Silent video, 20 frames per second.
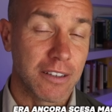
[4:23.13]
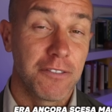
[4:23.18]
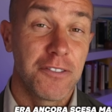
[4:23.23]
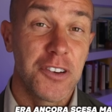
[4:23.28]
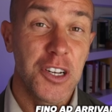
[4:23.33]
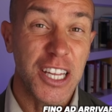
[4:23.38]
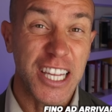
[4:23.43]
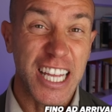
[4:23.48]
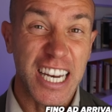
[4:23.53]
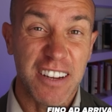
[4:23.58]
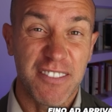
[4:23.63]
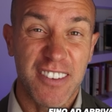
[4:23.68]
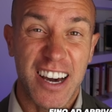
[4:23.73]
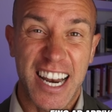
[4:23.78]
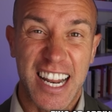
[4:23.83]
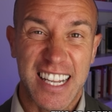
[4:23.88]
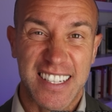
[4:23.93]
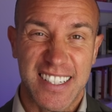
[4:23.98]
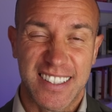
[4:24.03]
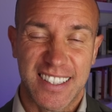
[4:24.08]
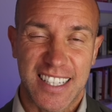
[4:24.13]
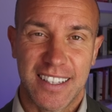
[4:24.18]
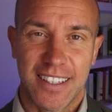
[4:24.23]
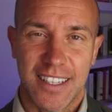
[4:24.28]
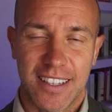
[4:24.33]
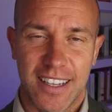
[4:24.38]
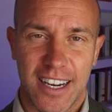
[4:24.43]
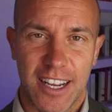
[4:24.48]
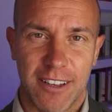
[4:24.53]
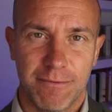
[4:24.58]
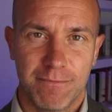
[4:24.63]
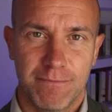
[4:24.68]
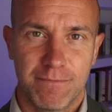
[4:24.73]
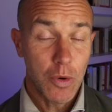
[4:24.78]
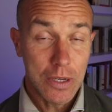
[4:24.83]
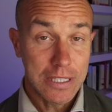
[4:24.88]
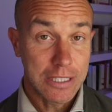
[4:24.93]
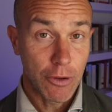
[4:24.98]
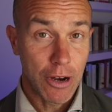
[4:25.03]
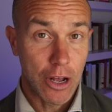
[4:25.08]
fino ad arrivare a 73.
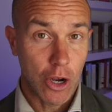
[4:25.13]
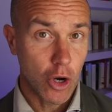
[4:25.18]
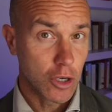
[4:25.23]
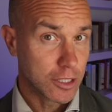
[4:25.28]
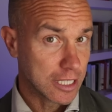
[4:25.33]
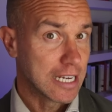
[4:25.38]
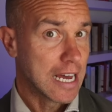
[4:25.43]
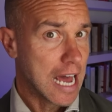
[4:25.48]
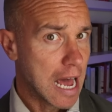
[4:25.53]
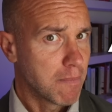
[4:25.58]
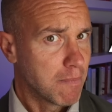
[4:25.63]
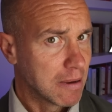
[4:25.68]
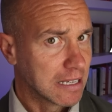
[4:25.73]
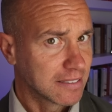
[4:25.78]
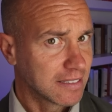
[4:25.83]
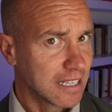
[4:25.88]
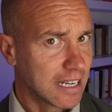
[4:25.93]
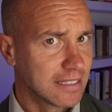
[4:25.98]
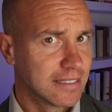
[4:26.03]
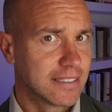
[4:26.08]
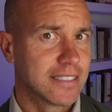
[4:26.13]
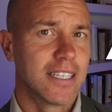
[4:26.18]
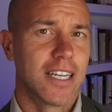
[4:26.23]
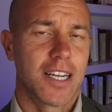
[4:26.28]
Questa è una cosa abbastanza